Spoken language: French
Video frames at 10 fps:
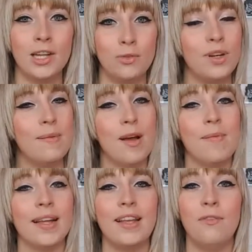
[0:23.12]
Je vous les mets en
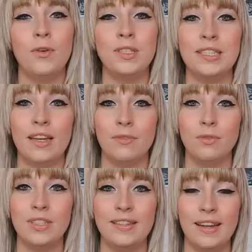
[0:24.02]
barre d'infos si ça
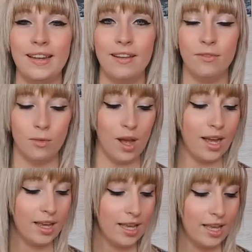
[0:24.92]
vous dit d'aller les
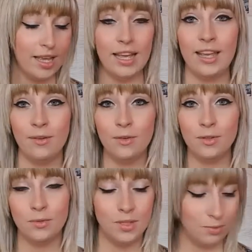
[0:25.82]
voir. Et
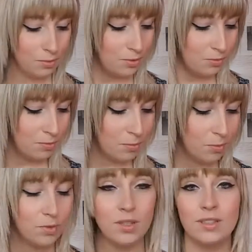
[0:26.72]
aujourd'hui donc je vous
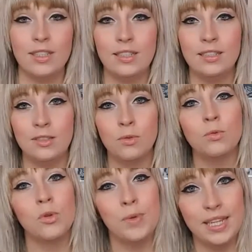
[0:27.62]
montre cette
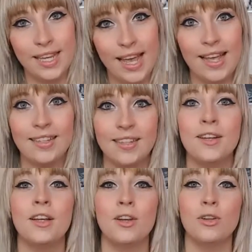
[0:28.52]
édition 2015.
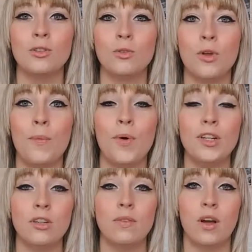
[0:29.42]
Donc euh,
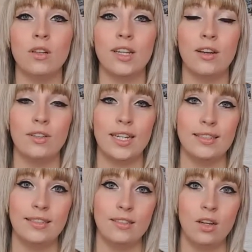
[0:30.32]
moi je vais rentrer en
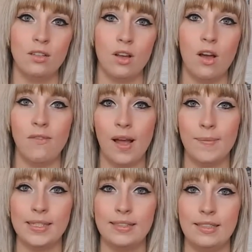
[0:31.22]
assistante en
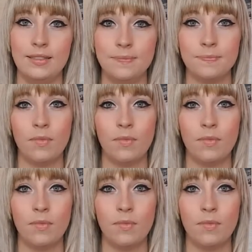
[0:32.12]
pharmacie